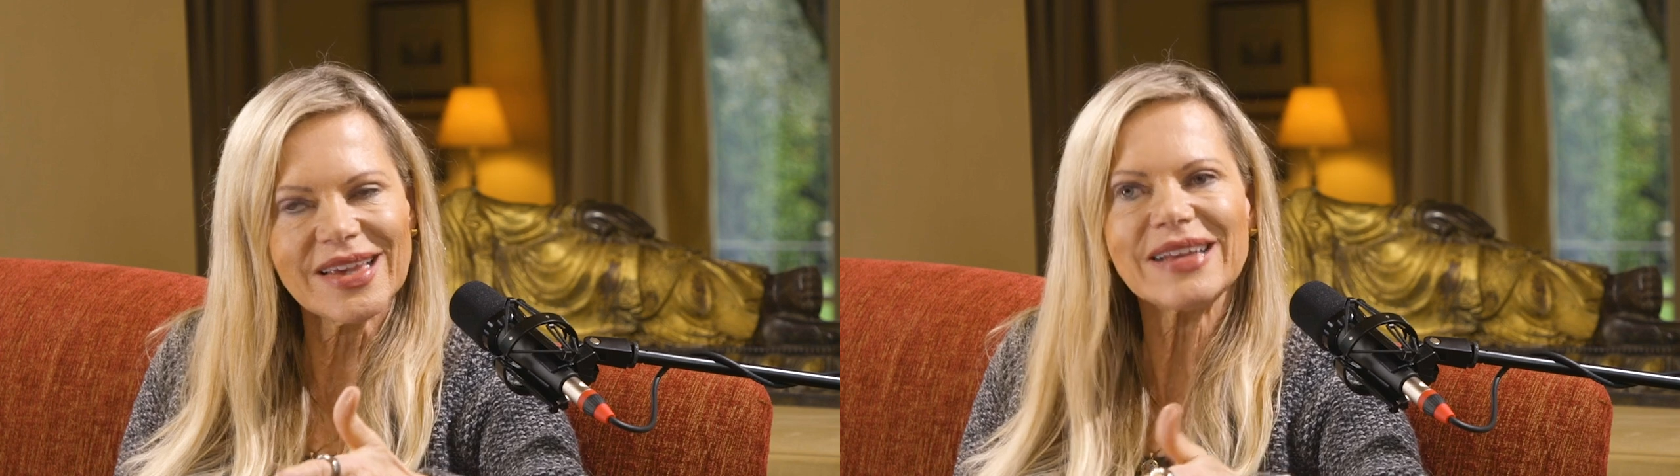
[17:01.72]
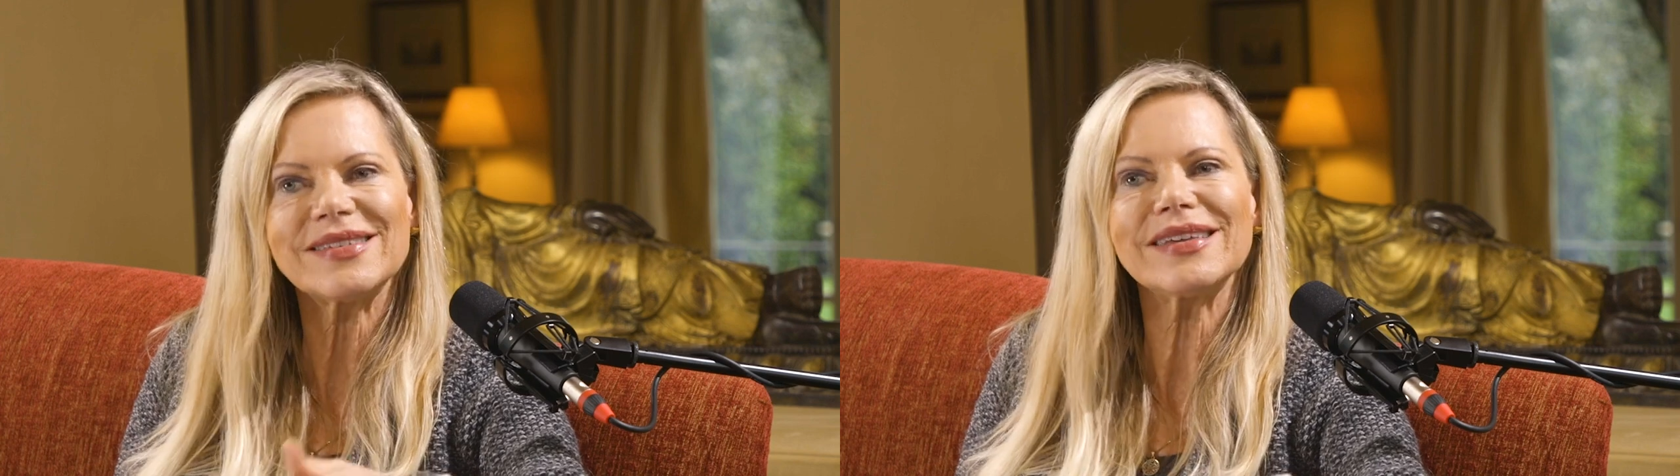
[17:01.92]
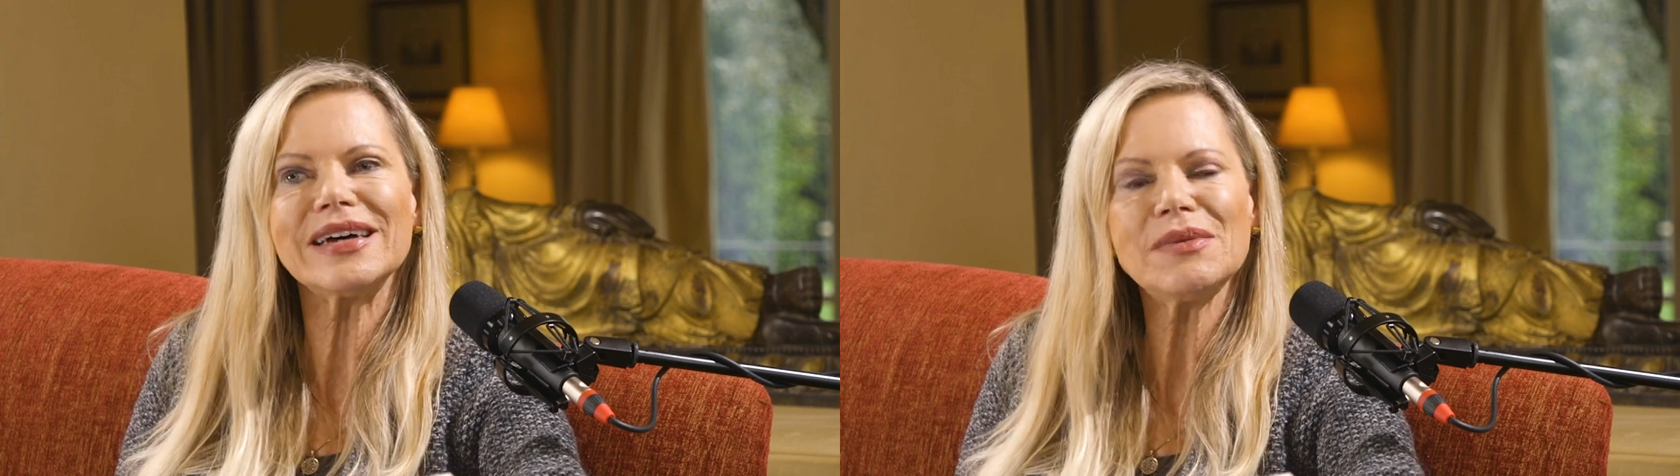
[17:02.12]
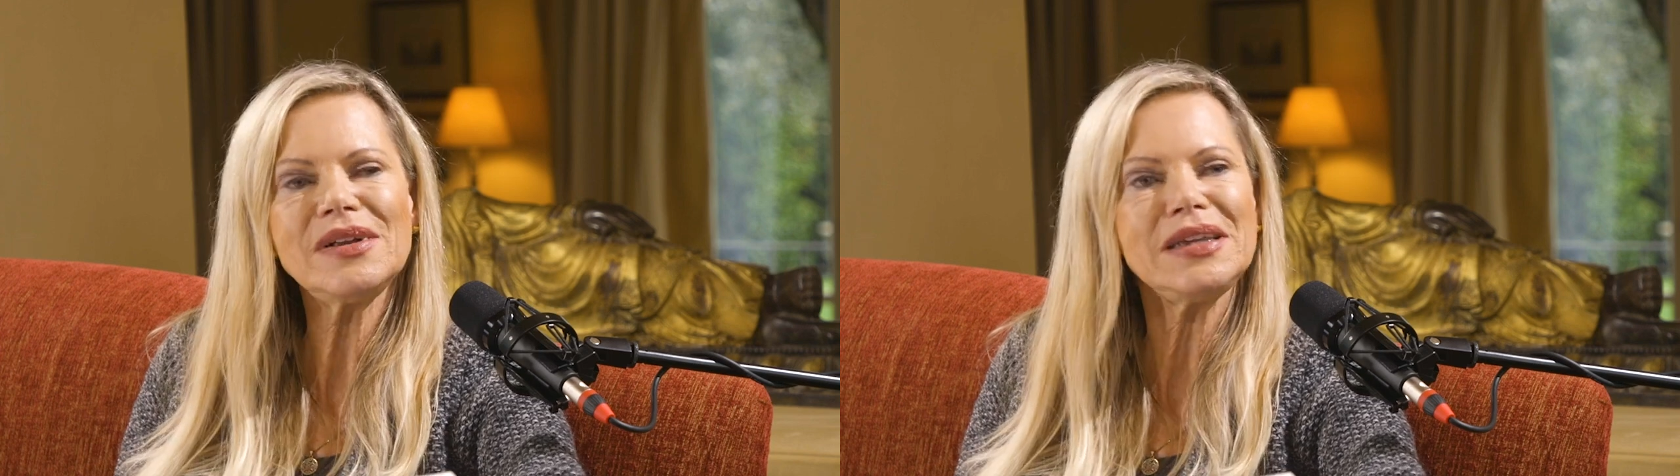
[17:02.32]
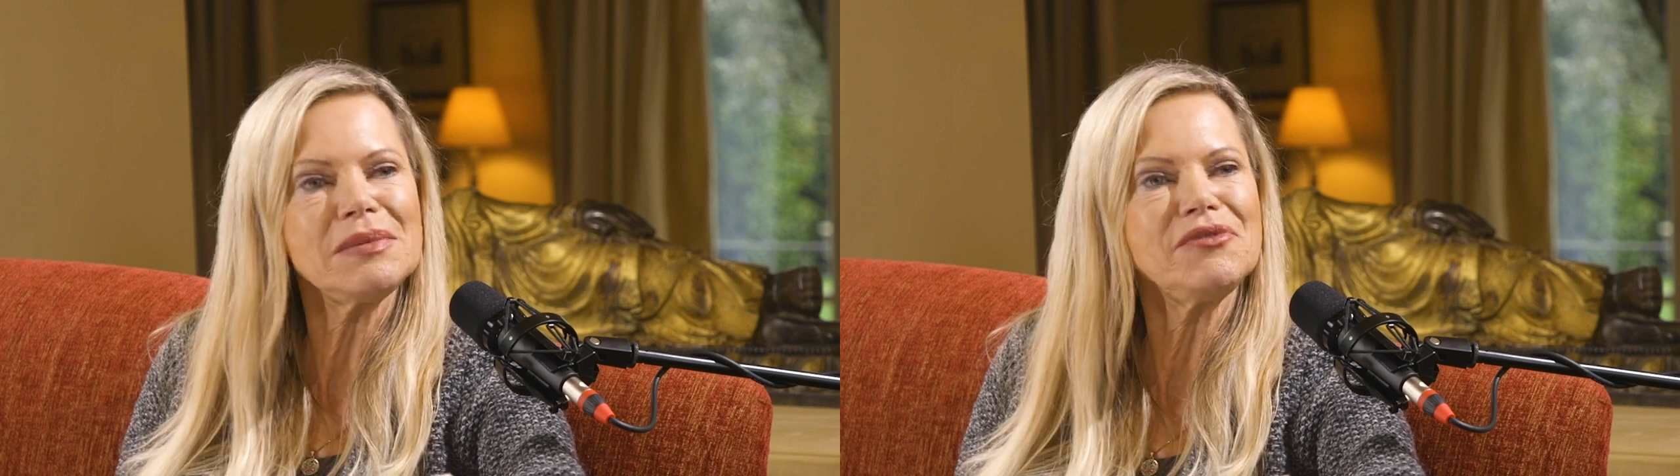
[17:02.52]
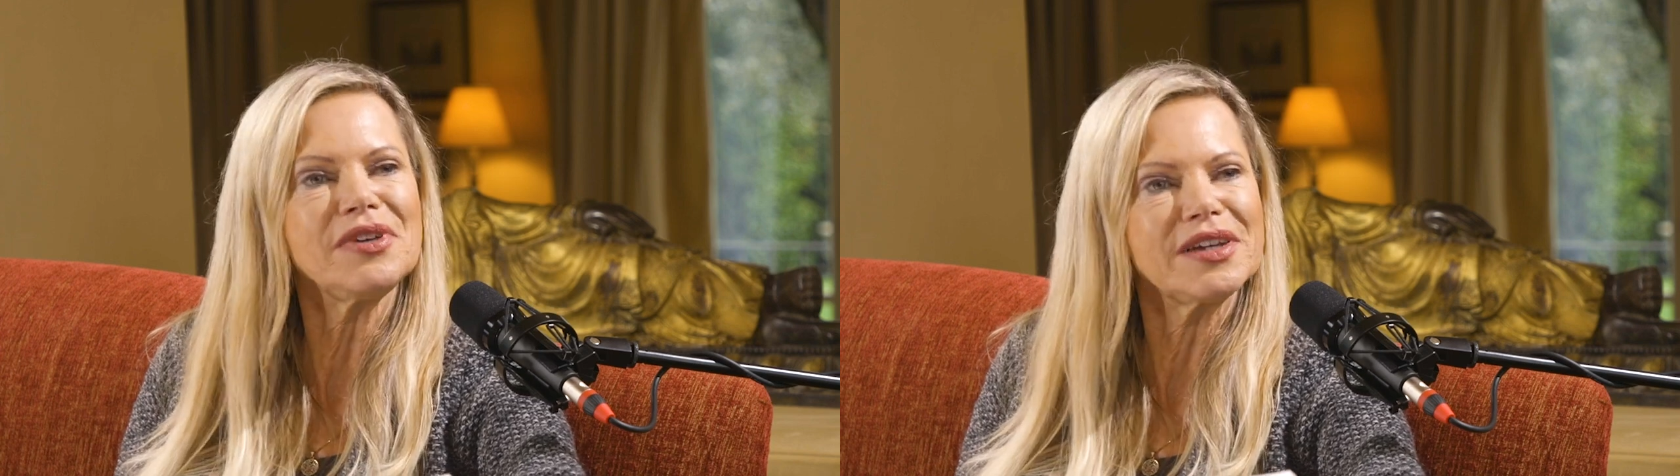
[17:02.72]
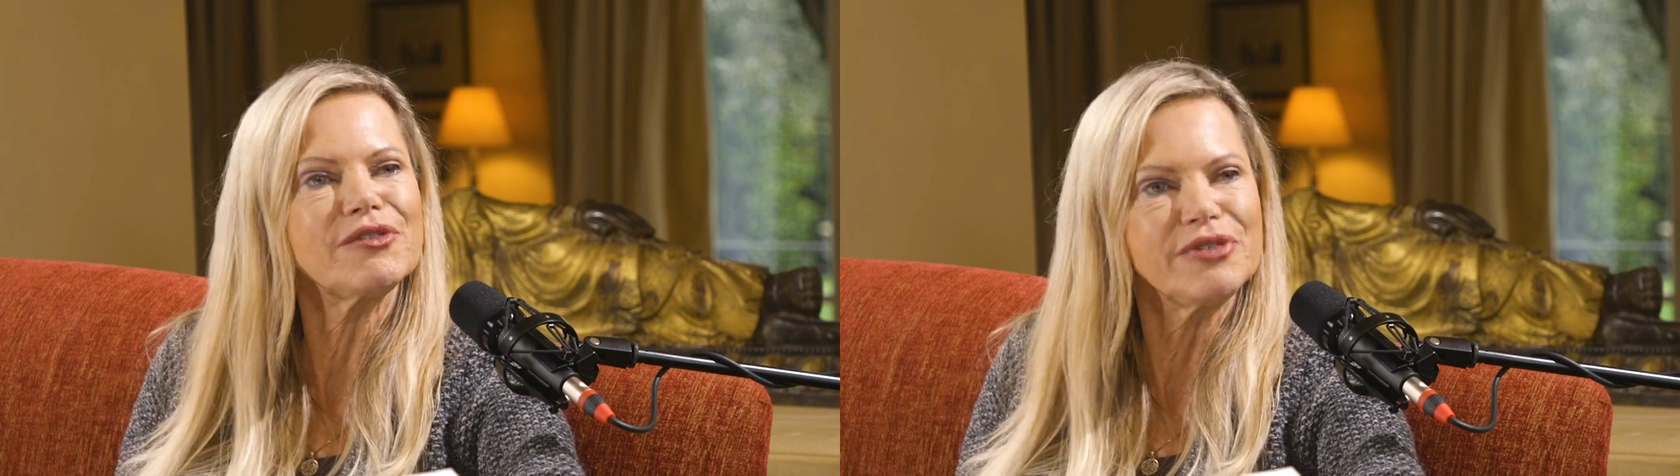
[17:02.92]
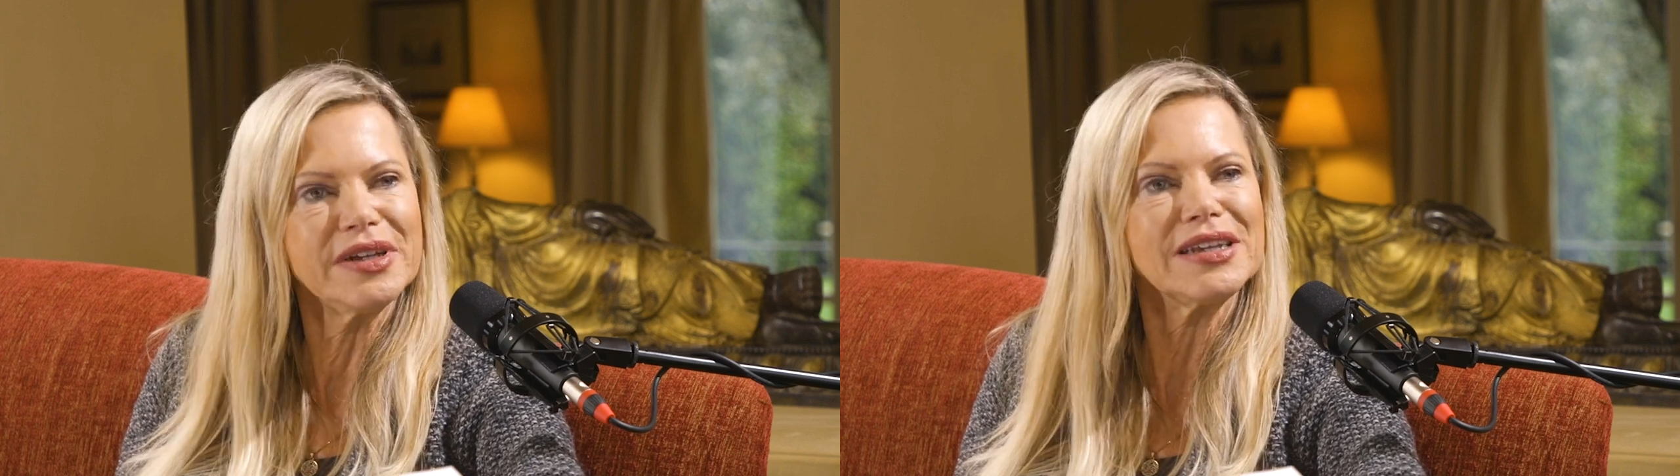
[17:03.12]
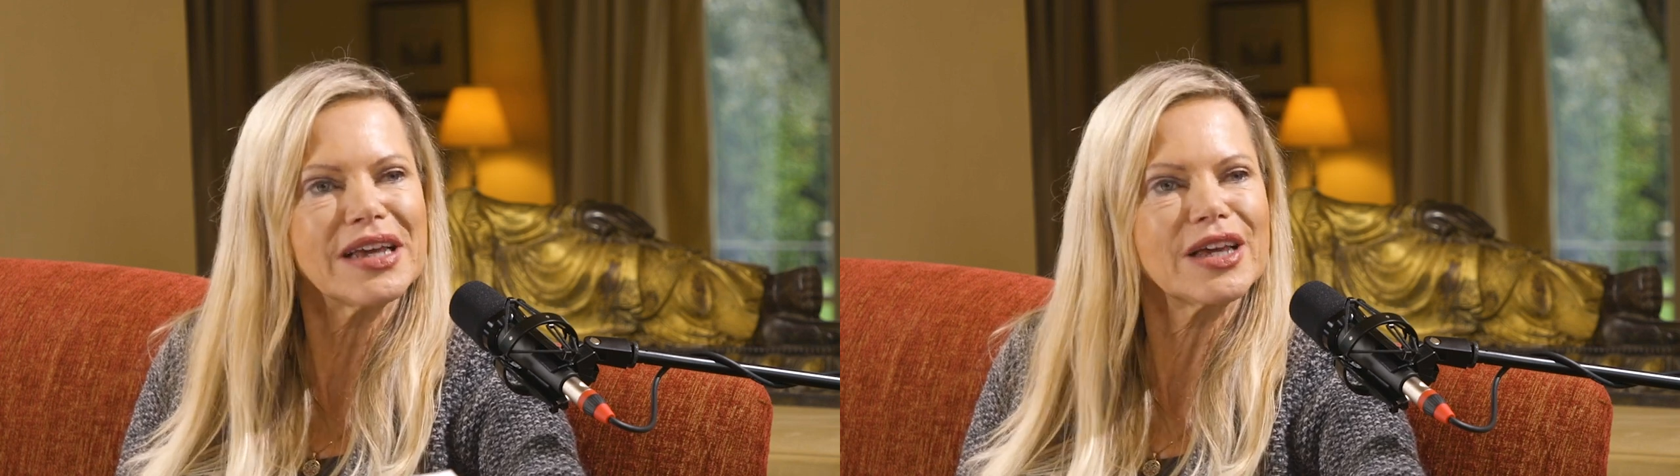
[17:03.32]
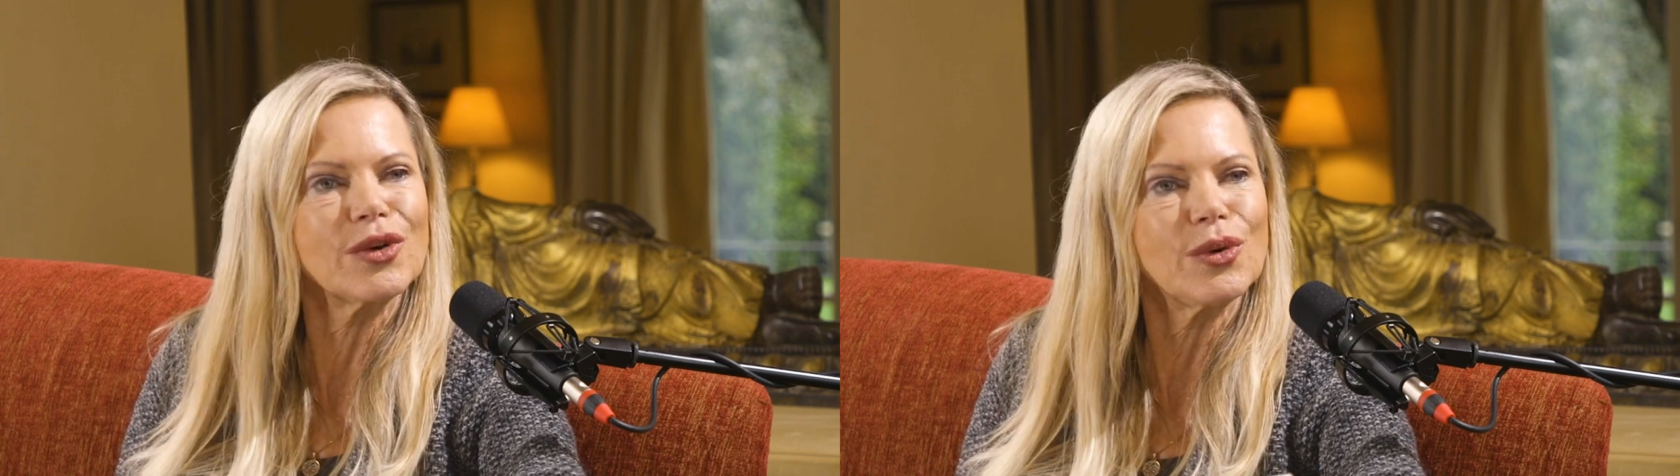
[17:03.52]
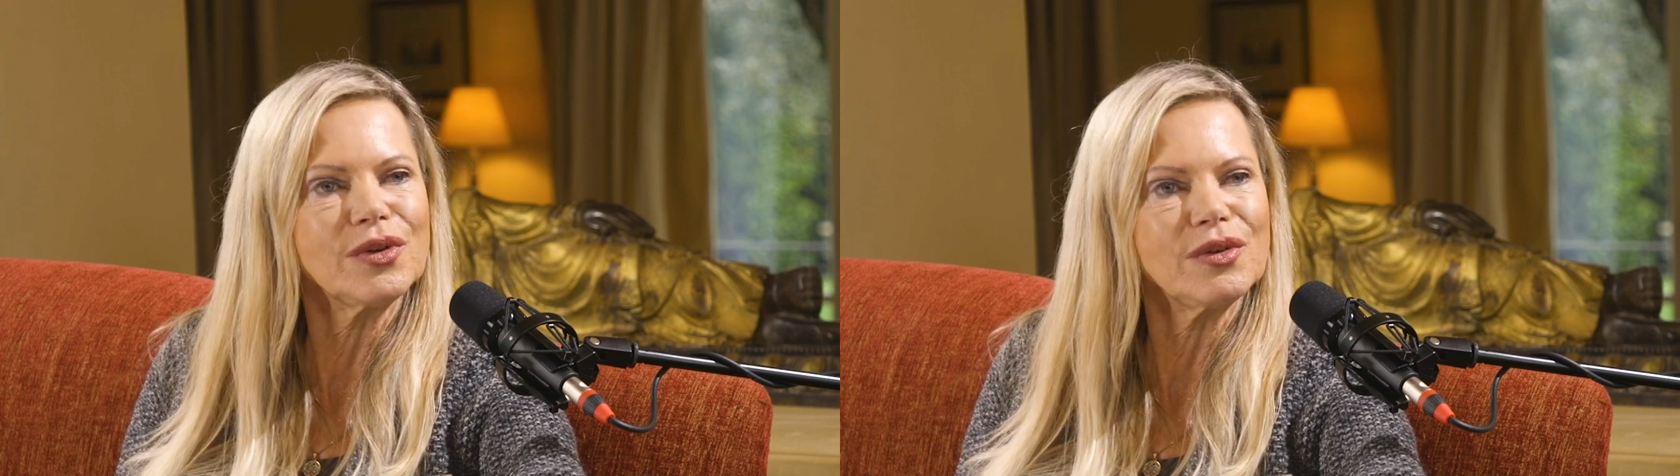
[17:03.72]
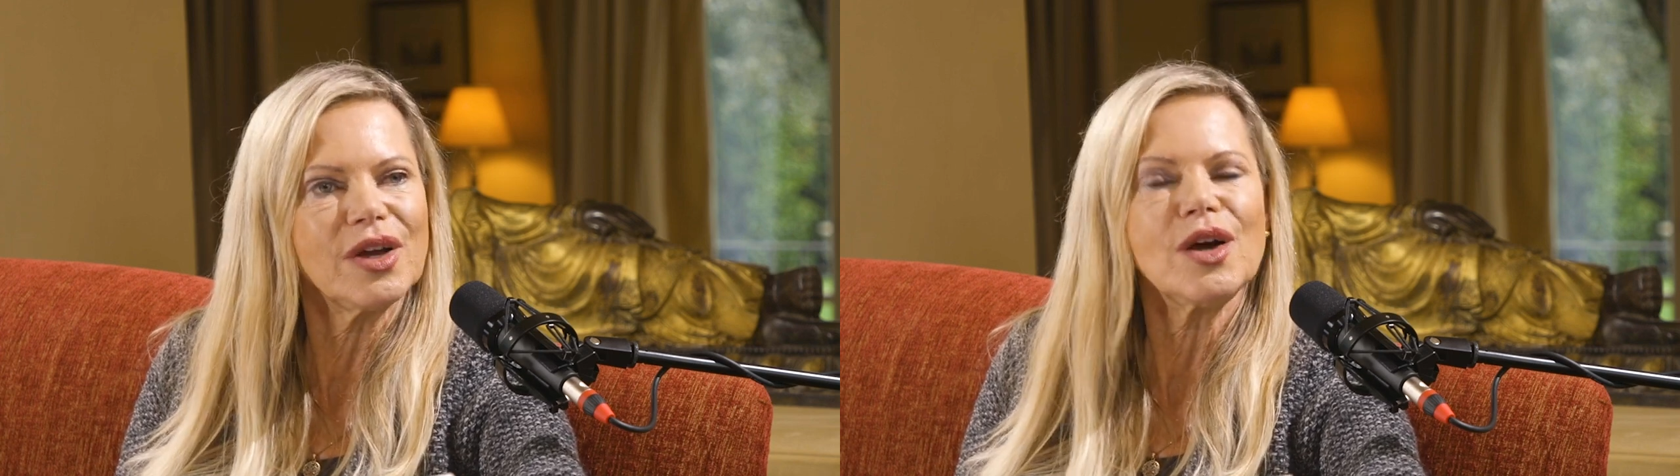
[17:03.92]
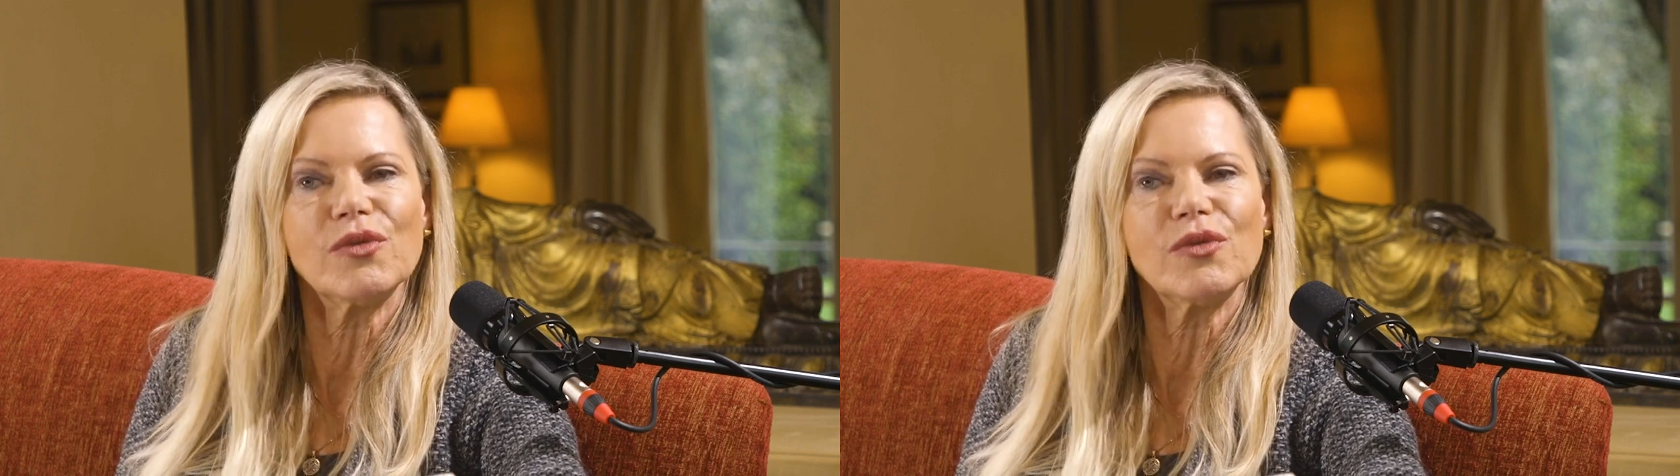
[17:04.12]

Jetzt aber leben wir in vielen Regionen,